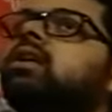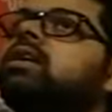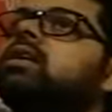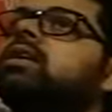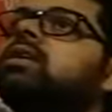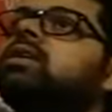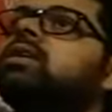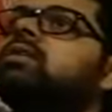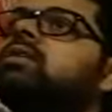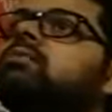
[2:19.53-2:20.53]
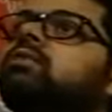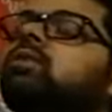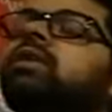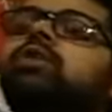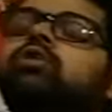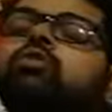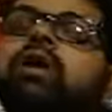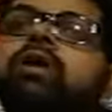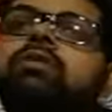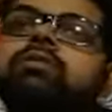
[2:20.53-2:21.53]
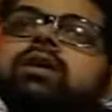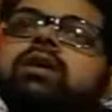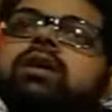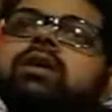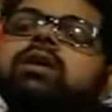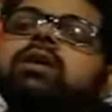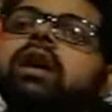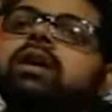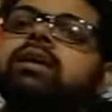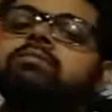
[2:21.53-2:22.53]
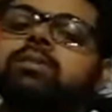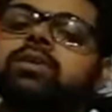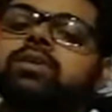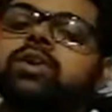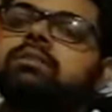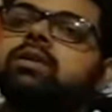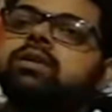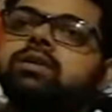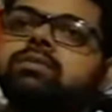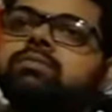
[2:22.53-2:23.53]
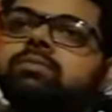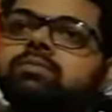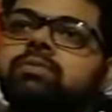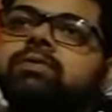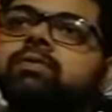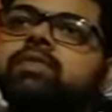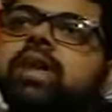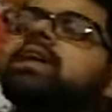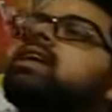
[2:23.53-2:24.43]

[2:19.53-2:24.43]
হ্যাঁ কোথাও একটা অটোবায়োগ্রাফিক্যাল একটা ব্যাপার স্যাপার থেকে